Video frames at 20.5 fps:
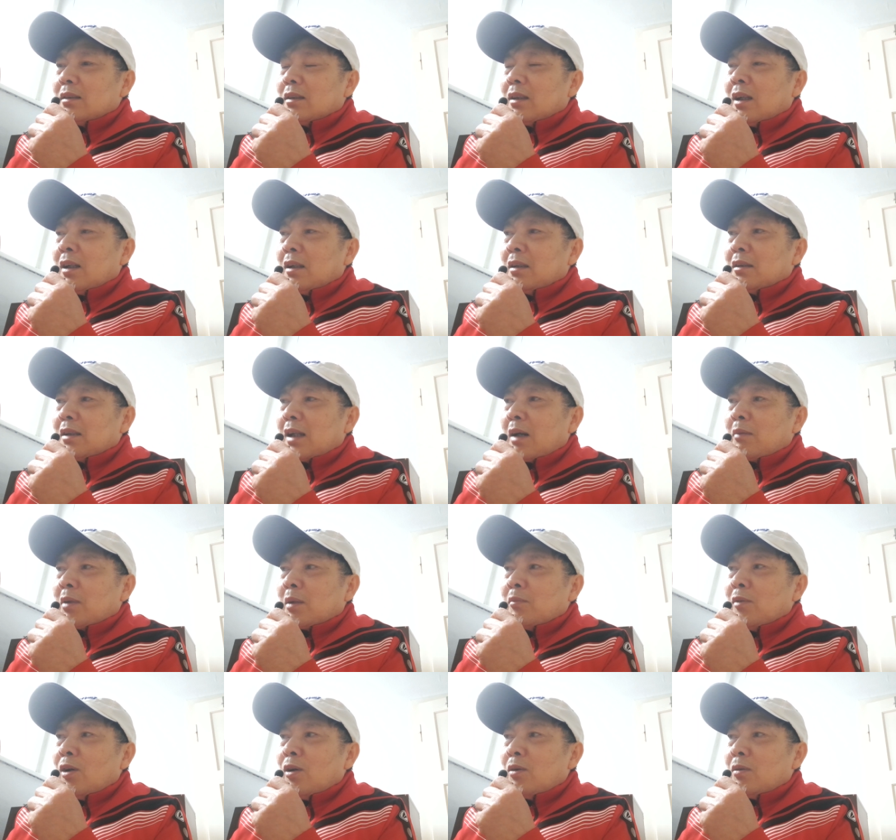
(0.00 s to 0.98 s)
ờ ông
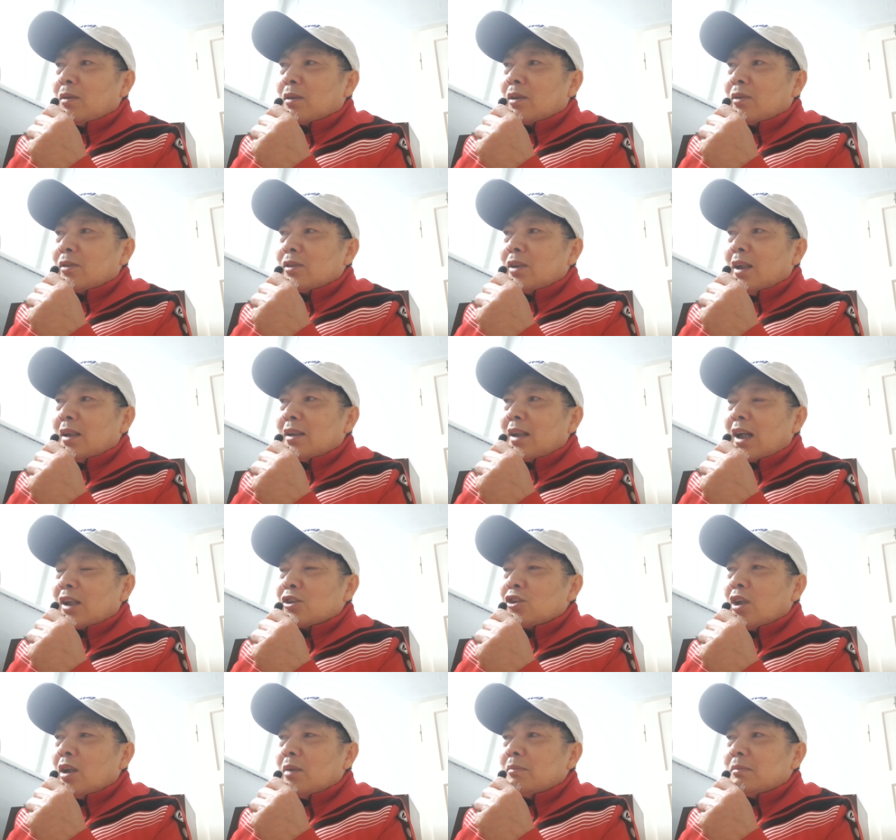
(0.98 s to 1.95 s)
bà bô nói chuyện với hàng
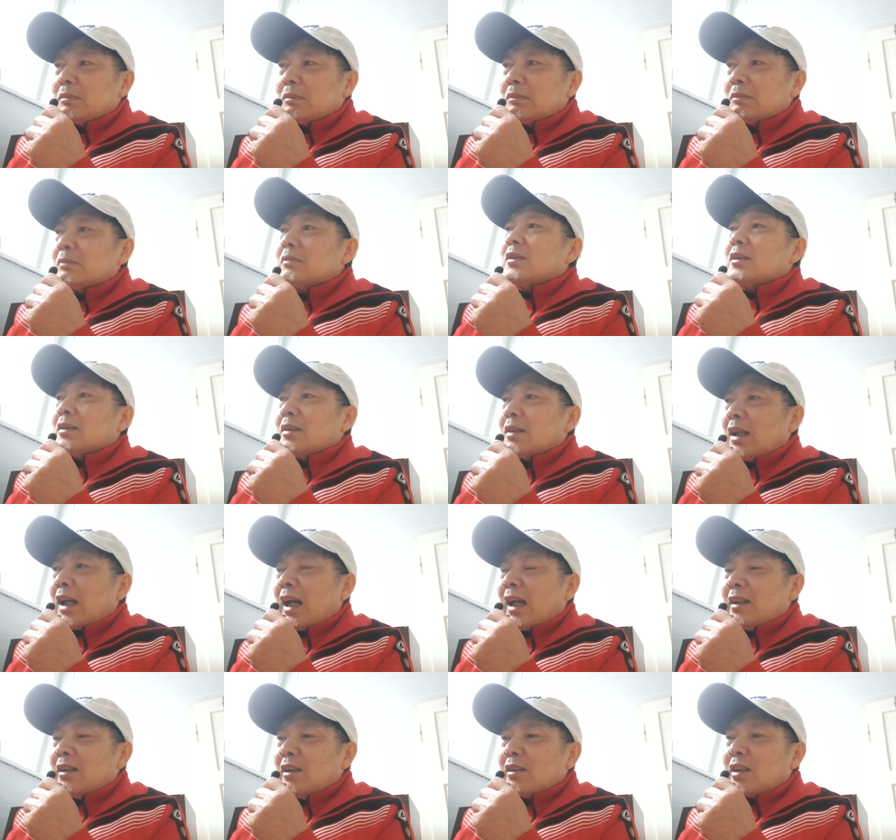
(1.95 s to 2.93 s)
sớm
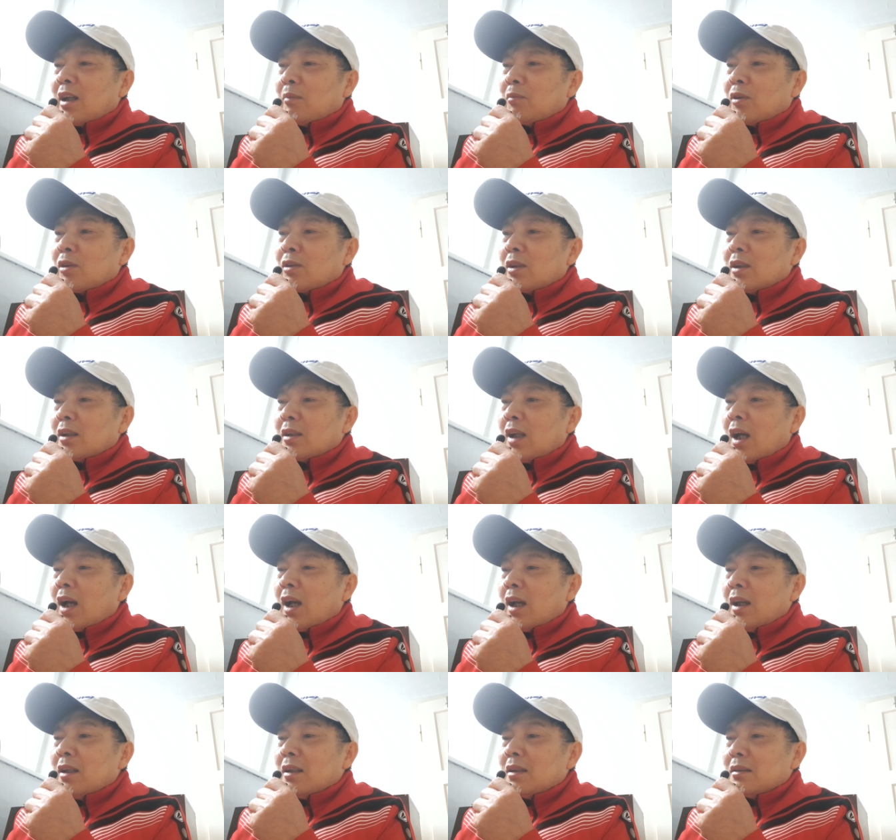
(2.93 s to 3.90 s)
hai vợ chồng nó có vấn
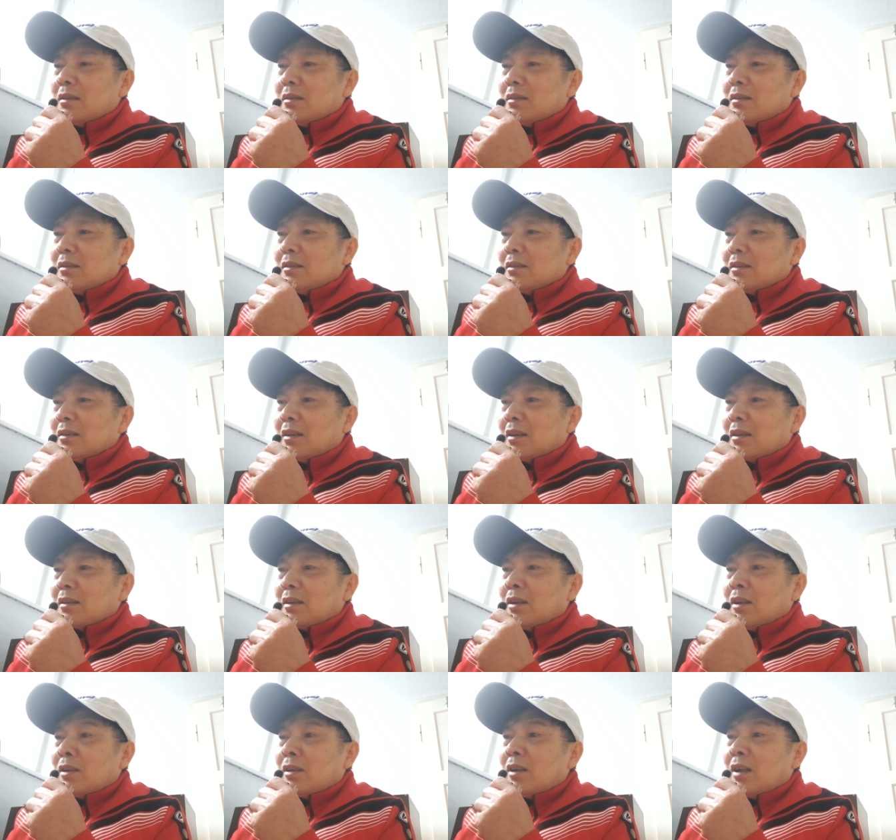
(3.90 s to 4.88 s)
đề
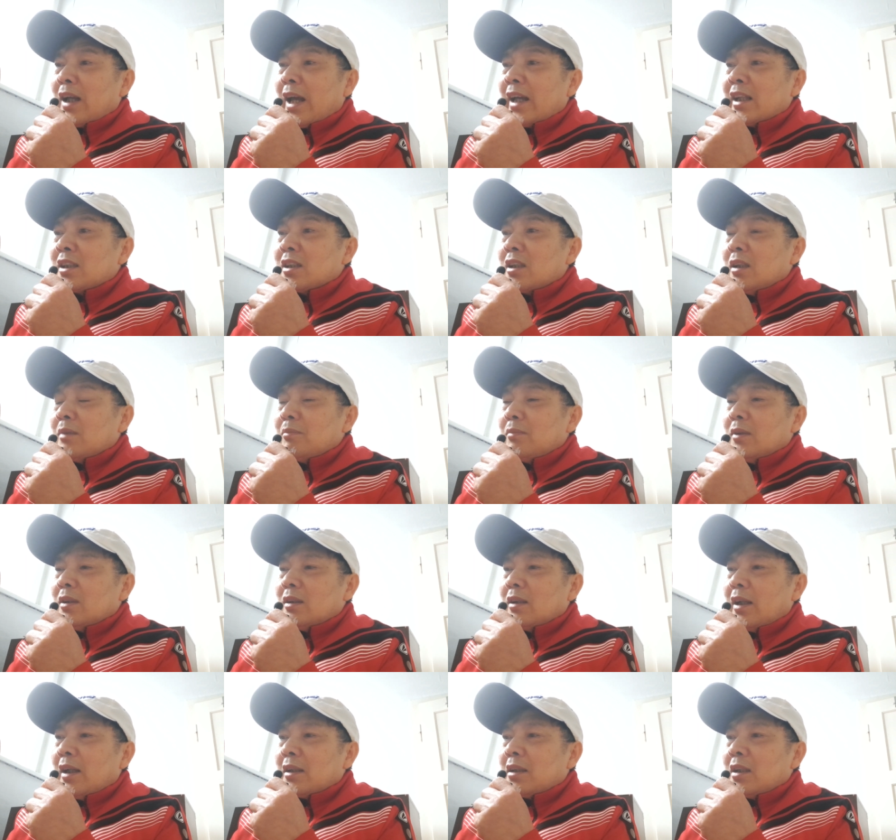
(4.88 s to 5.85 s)
thì nó là escape
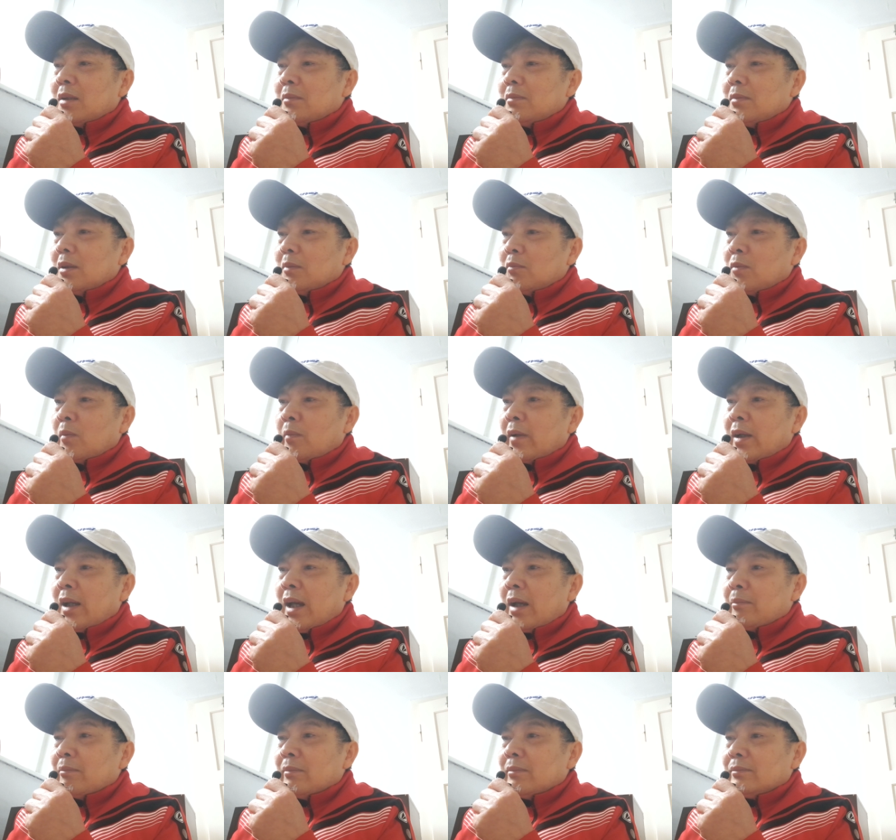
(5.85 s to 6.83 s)
escape
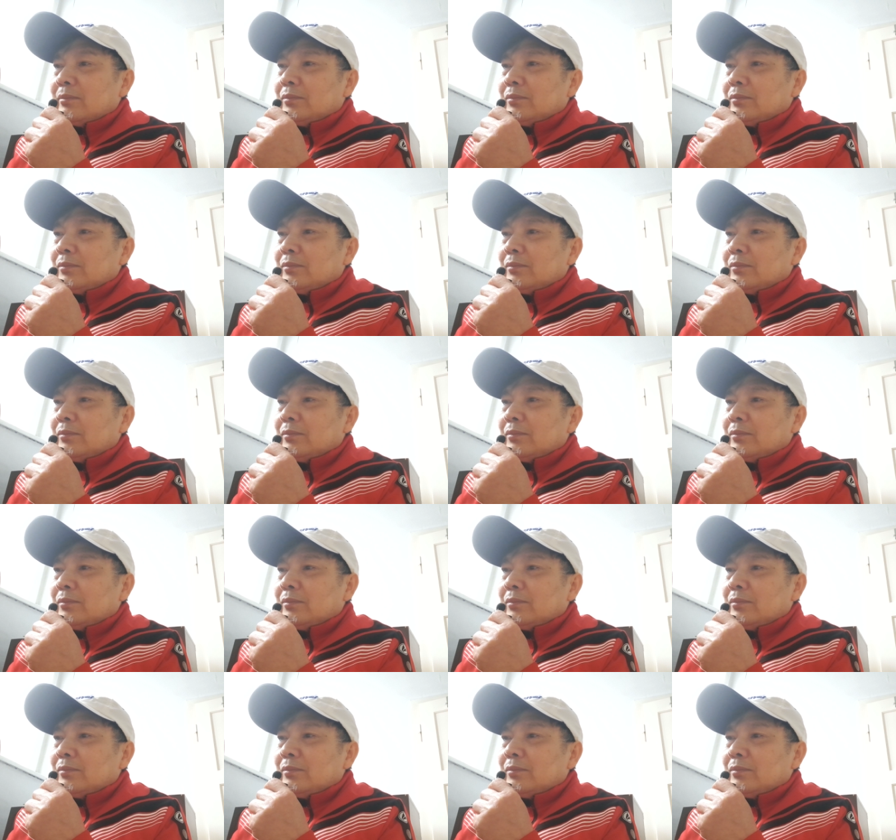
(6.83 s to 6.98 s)
problem